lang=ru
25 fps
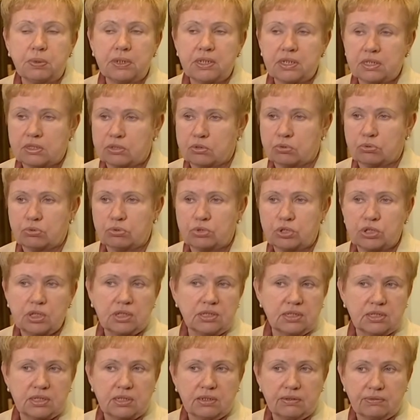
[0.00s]
порядок
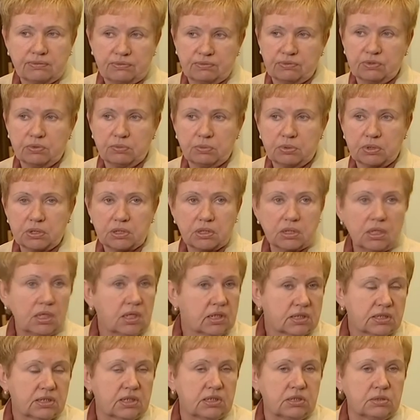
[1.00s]
участия в выборах.
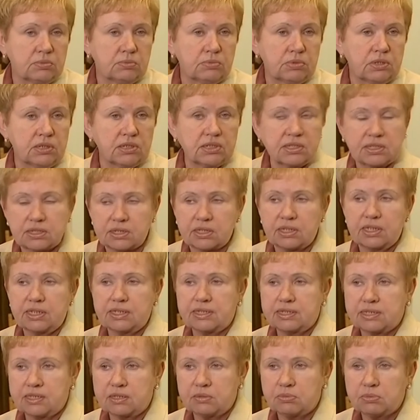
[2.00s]
С этим мы не
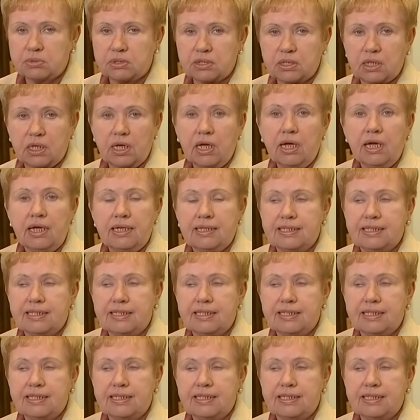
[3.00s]
согласимся.